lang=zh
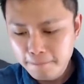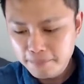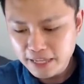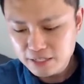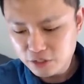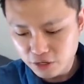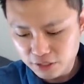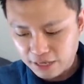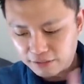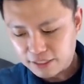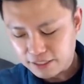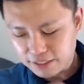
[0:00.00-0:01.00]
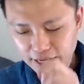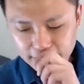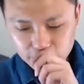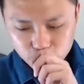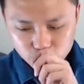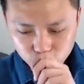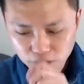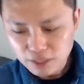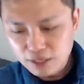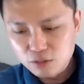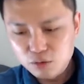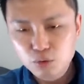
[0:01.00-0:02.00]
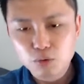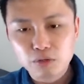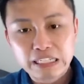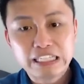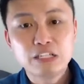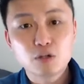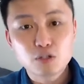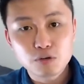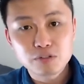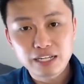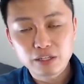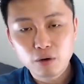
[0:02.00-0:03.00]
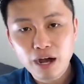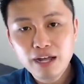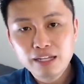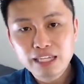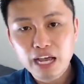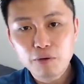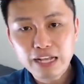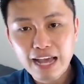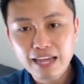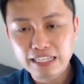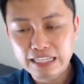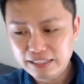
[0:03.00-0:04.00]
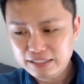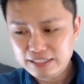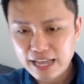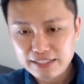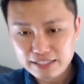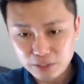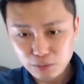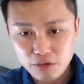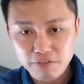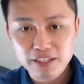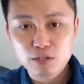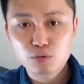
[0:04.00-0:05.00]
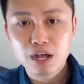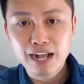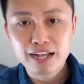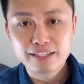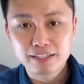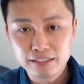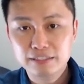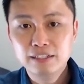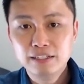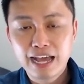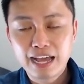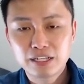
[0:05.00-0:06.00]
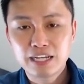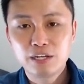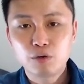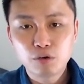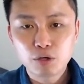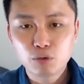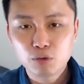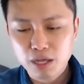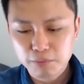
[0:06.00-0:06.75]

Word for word: 但是有一点要提醒大家，就是说，如果您有中奖的话，他会看您在这个月份的刷卡额来给你回馈多少。